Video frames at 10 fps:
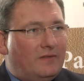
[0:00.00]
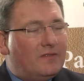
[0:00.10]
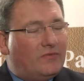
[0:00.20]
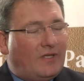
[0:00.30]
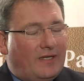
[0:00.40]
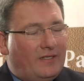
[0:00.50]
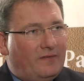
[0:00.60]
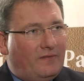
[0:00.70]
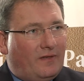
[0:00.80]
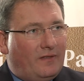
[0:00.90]
Das ist auf der
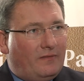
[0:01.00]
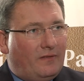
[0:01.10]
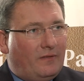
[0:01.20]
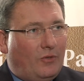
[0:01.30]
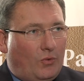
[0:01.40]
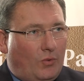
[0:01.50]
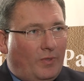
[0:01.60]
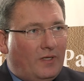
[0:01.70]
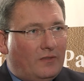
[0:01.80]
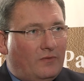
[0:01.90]
einen Seite
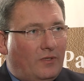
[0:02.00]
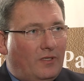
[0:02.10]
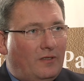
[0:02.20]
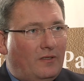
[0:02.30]
Europa natürlich.